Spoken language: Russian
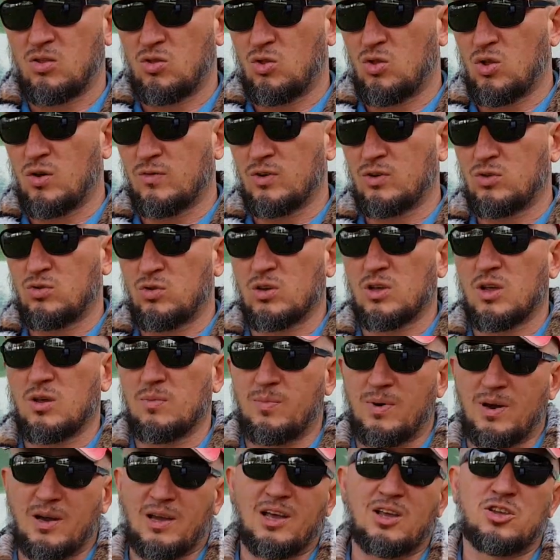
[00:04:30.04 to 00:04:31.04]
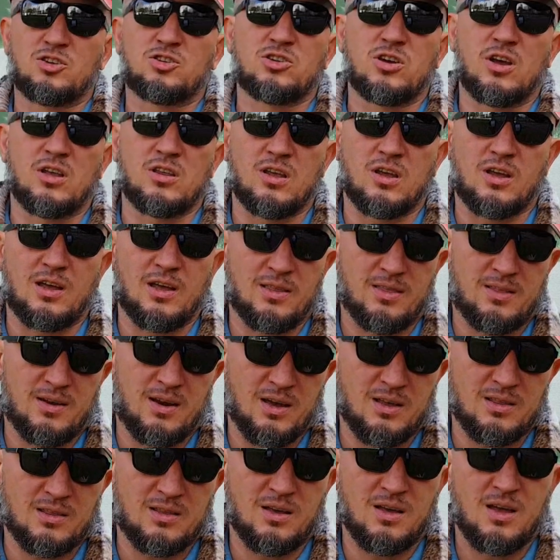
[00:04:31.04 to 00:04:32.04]
Но в итоге по окончании
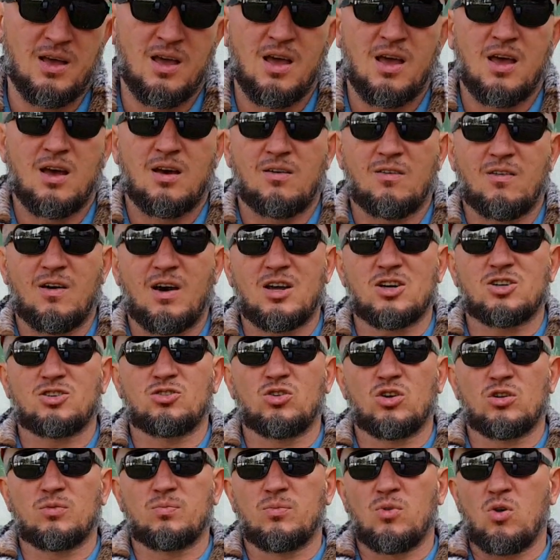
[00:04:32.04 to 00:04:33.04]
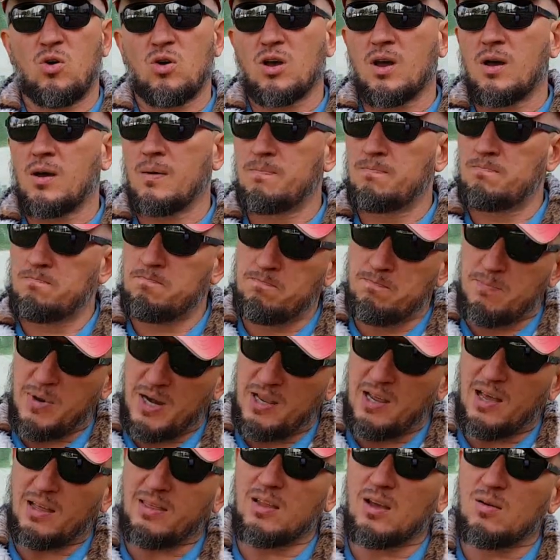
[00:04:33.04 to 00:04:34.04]
контракта вас ждет много
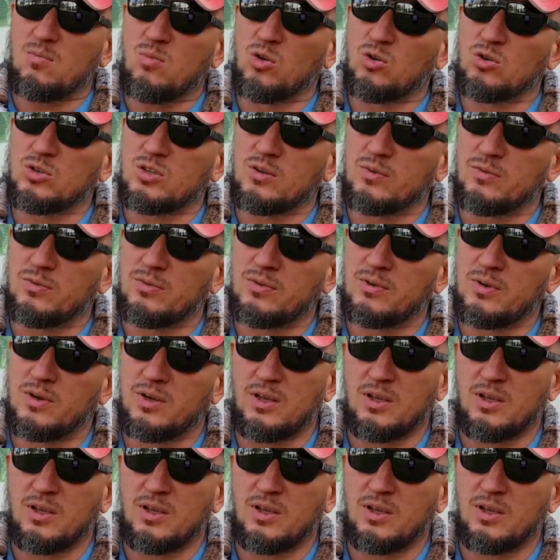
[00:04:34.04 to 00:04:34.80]
приятных бонусов